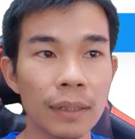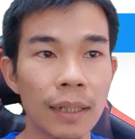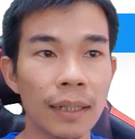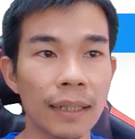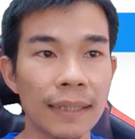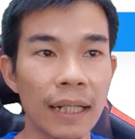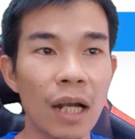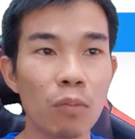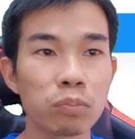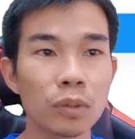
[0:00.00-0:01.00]
nên là sẽ
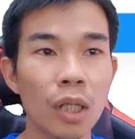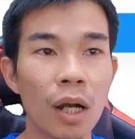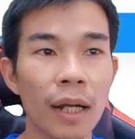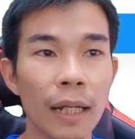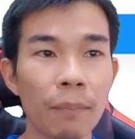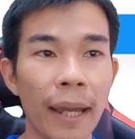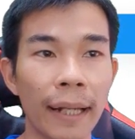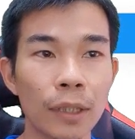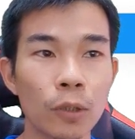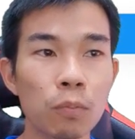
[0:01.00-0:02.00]
không cho các
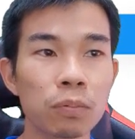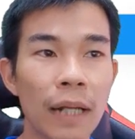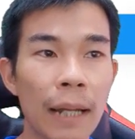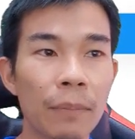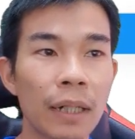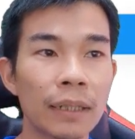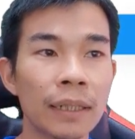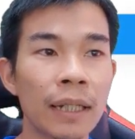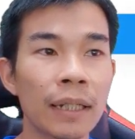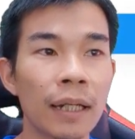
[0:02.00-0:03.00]
bạn rút ra
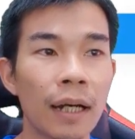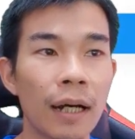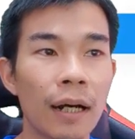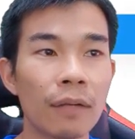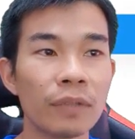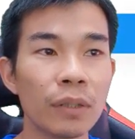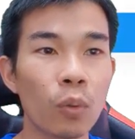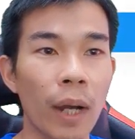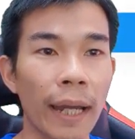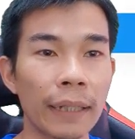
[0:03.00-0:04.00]
bên ví
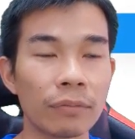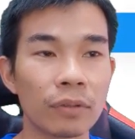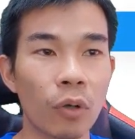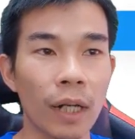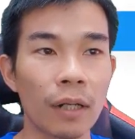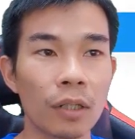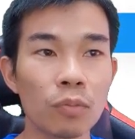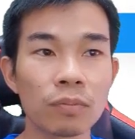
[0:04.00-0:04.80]
ngoài hoặc là